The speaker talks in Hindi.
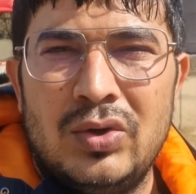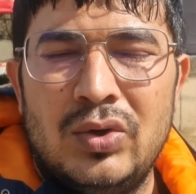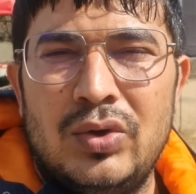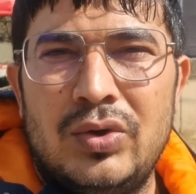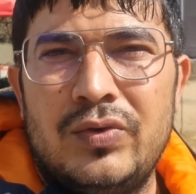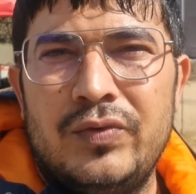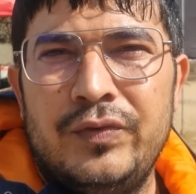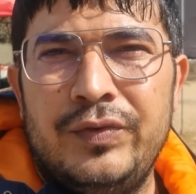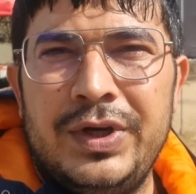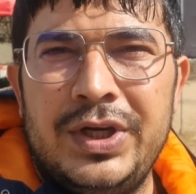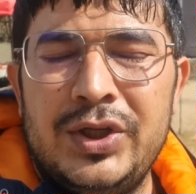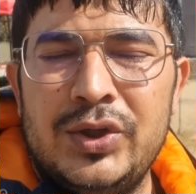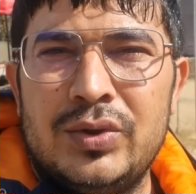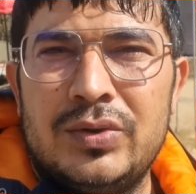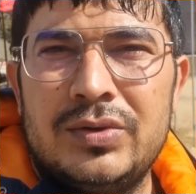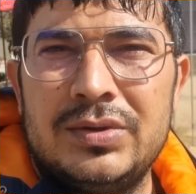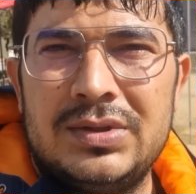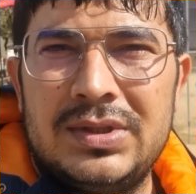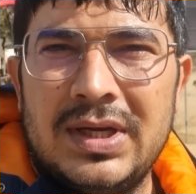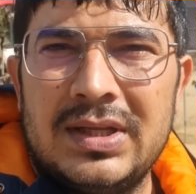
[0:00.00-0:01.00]
और वीडियो
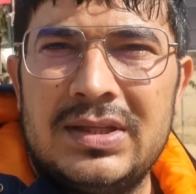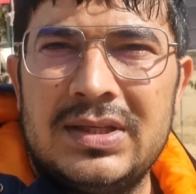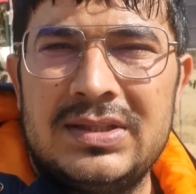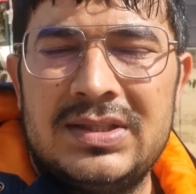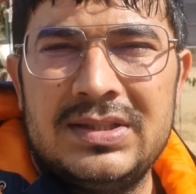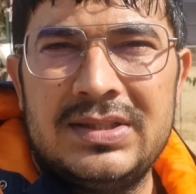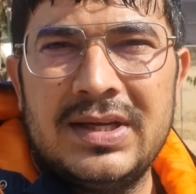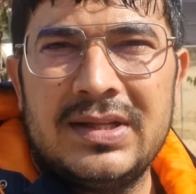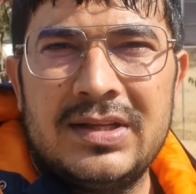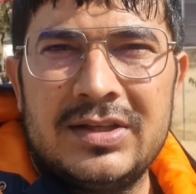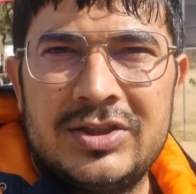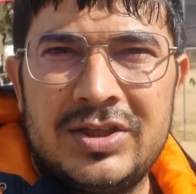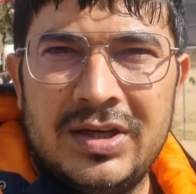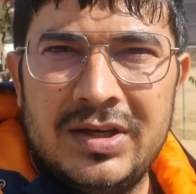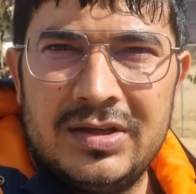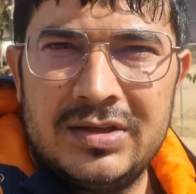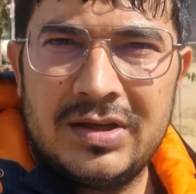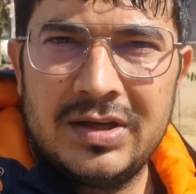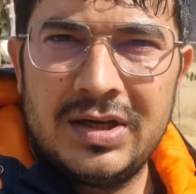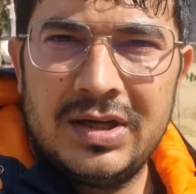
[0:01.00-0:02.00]
को ज़्यादा से ज़्यादा
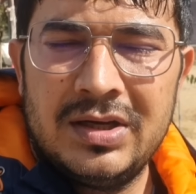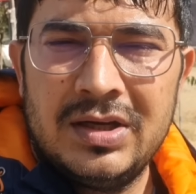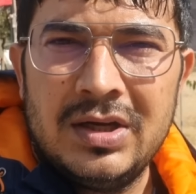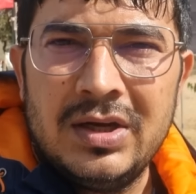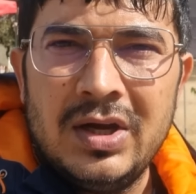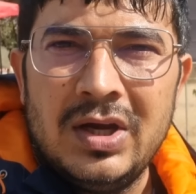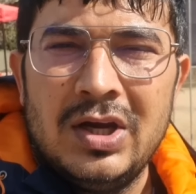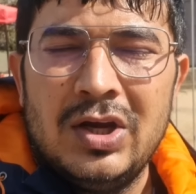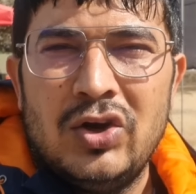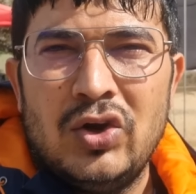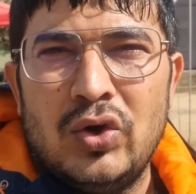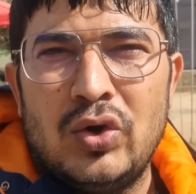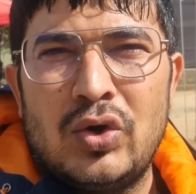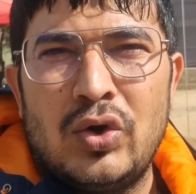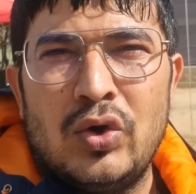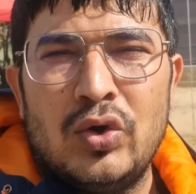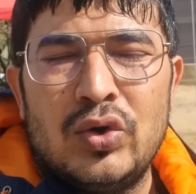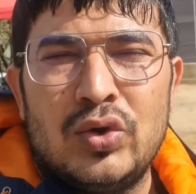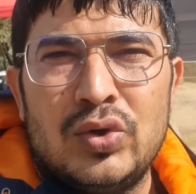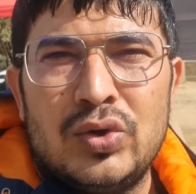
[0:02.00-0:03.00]
शेयर करें और
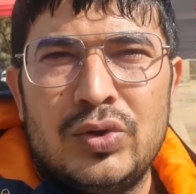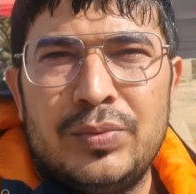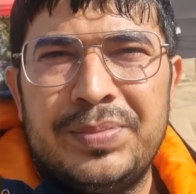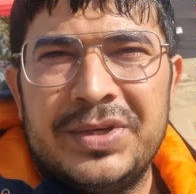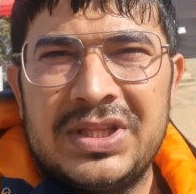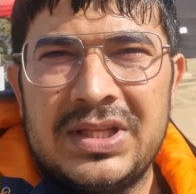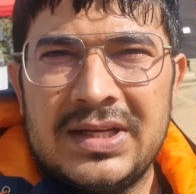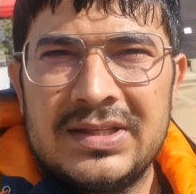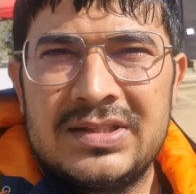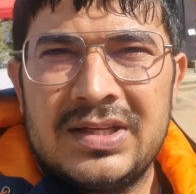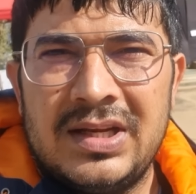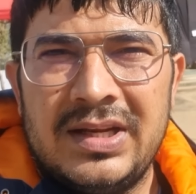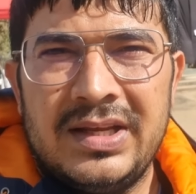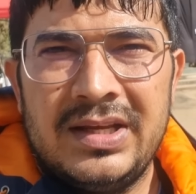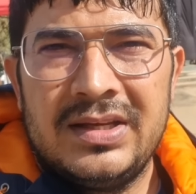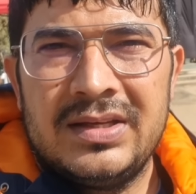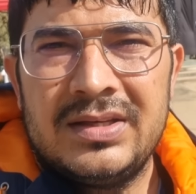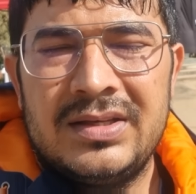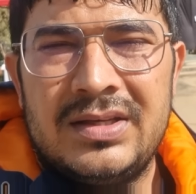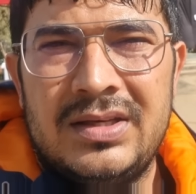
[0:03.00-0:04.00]
लोगों को पता चले
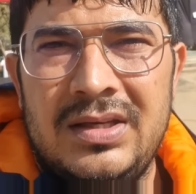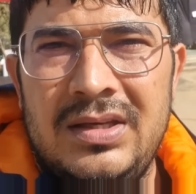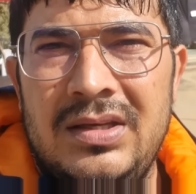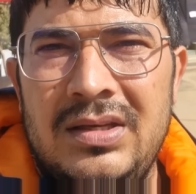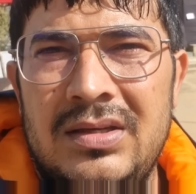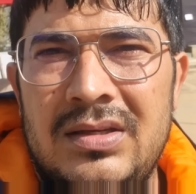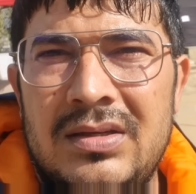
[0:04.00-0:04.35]
कि